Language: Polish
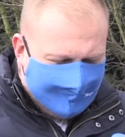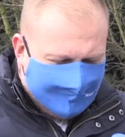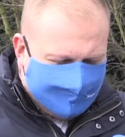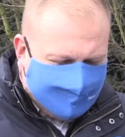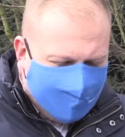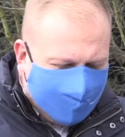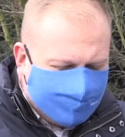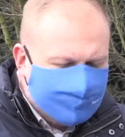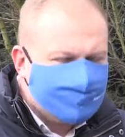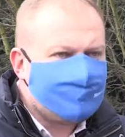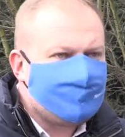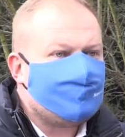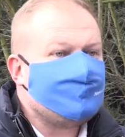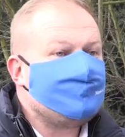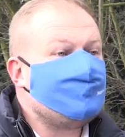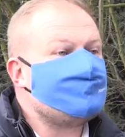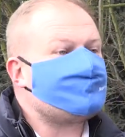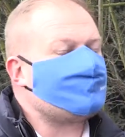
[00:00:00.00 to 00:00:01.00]
Jaki
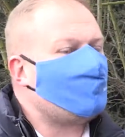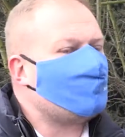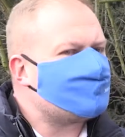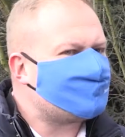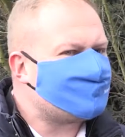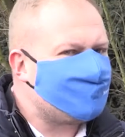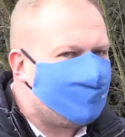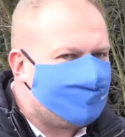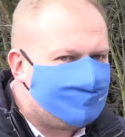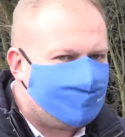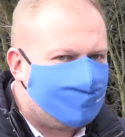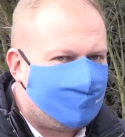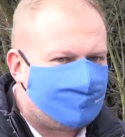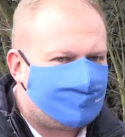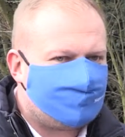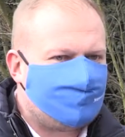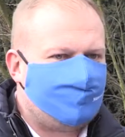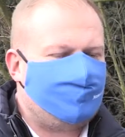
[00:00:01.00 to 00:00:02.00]
jest
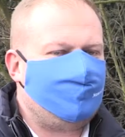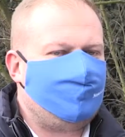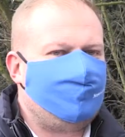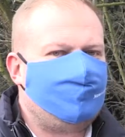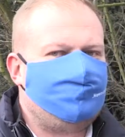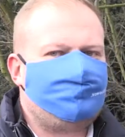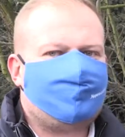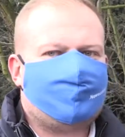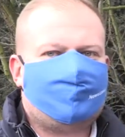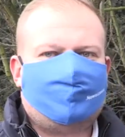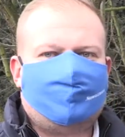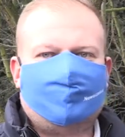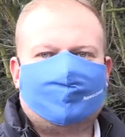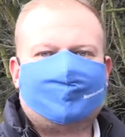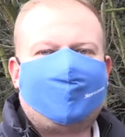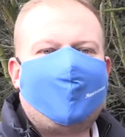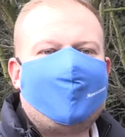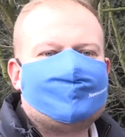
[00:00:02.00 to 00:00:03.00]
odsetek e,
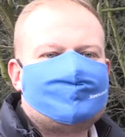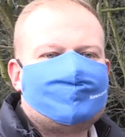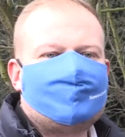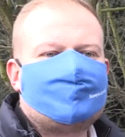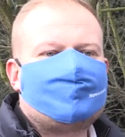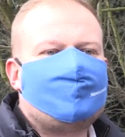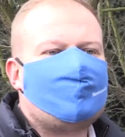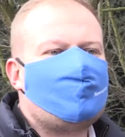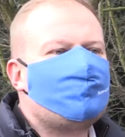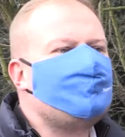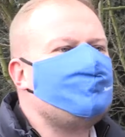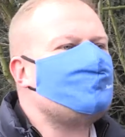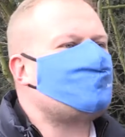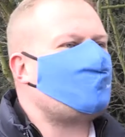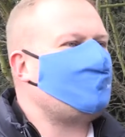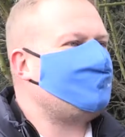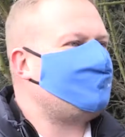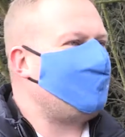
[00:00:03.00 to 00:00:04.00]
e, kadry
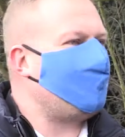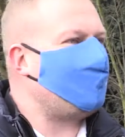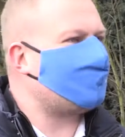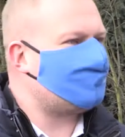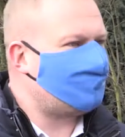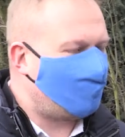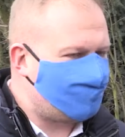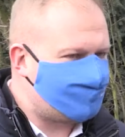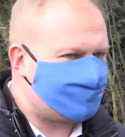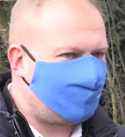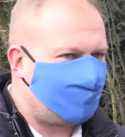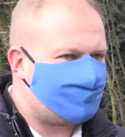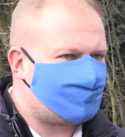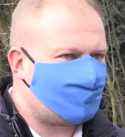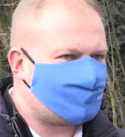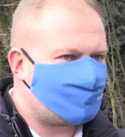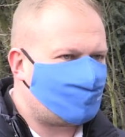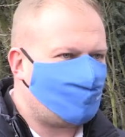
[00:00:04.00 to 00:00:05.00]
kierowniczej dyrektorskiej w
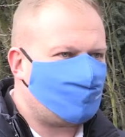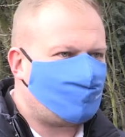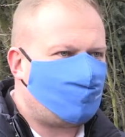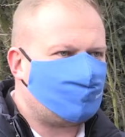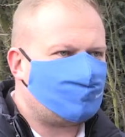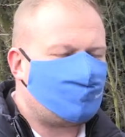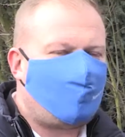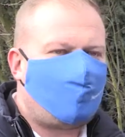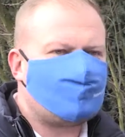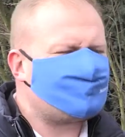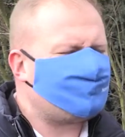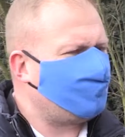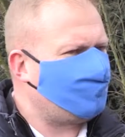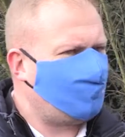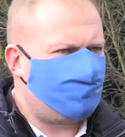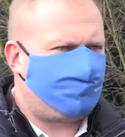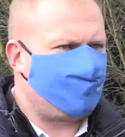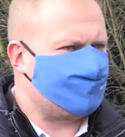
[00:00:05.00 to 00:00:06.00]
stosunku do
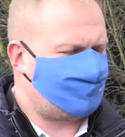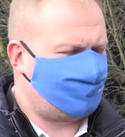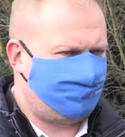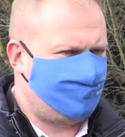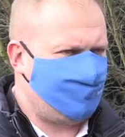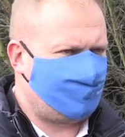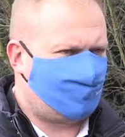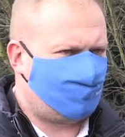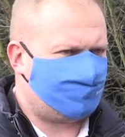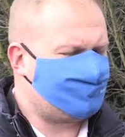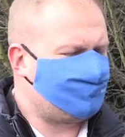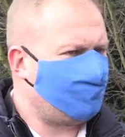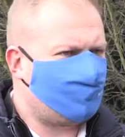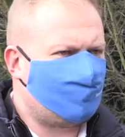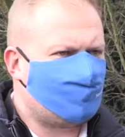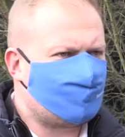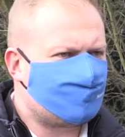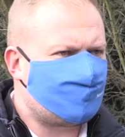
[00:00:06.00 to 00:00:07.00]
zwykłych pracowników,
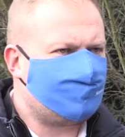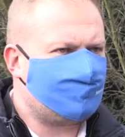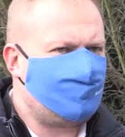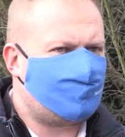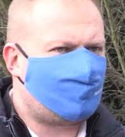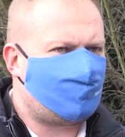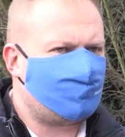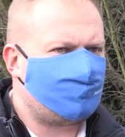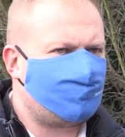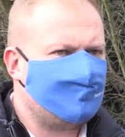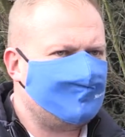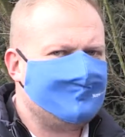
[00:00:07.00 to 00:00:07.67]
zwykłych urzędników?